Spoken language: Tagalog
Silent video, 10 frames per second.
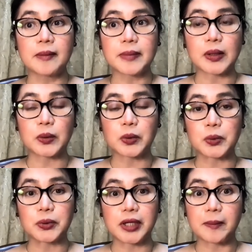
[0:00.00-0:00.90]
pero
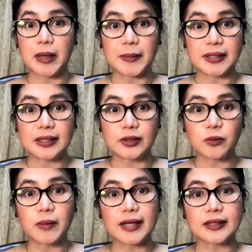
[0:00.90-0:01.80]
kung nagmamadali
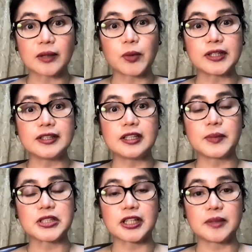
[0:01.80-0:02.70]
yung bata, pwede din
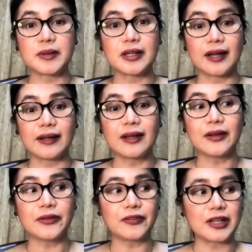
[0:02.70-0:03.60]
naman siyang ibigay
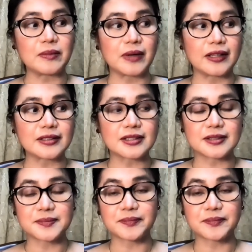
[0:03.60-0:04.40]
3 months.